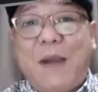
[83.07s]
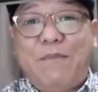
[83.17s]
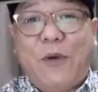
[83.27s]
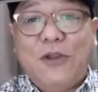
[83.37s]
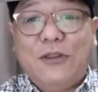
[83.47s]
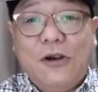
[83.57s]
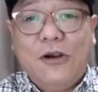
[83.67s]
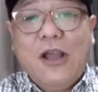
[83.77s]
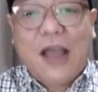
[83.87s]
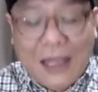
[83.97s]

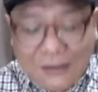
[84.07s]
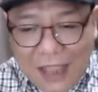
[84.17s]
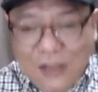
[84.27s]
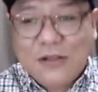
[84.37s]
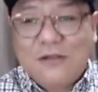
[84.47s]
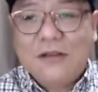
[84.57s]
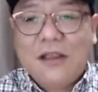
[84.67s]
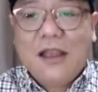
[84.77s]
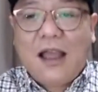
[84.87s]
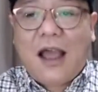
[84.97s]
pagpondo at ngayon
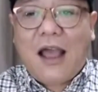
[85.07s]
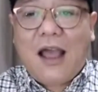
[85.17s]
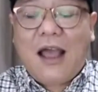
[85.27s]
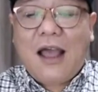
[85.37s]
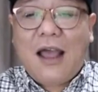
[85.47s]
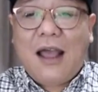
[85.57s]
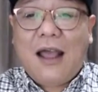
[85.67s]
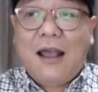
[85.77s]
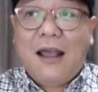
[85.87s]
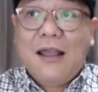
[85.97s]

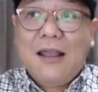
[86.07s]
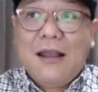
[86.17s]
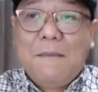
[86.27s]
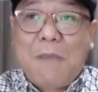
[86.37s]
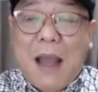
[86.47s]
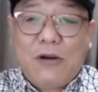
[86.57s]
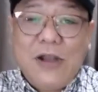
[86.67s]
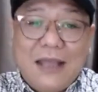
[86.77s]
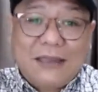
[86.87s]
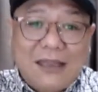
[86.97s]
uh, bago
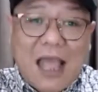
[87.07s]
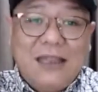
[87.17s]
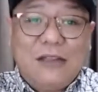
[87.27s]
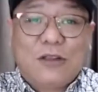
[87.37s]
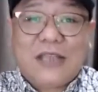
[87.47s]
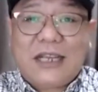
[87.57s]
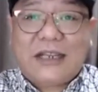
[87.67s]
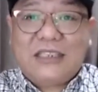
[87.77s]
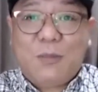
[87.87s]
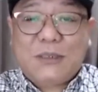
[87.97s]
natin nandito tayo
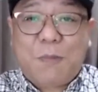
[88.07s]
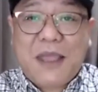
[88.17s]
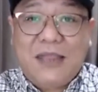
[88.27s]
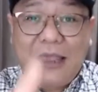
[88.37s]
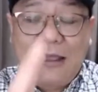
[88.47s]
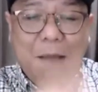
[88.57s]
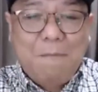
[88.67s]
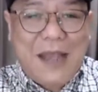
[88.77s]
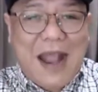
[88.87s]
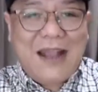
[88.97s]
sa Christmas spending,
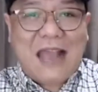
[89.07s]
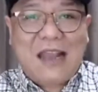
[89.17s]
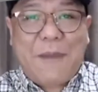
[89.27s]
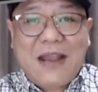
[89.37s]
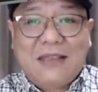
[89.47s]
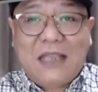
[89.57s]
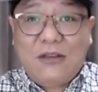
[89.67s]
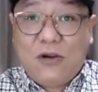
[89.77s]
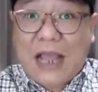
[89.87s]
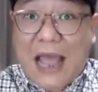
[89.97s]
pinaalala pa
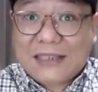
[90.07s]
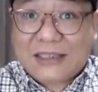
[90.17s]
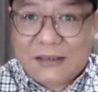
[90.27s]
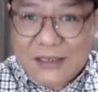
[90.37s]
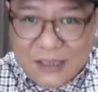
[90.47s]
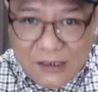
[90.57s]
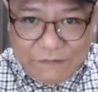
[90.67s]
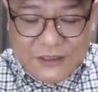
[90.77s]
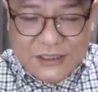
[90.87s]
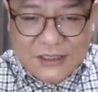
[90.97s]
natin yung cash
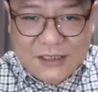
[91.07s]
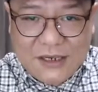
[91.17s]
reserves.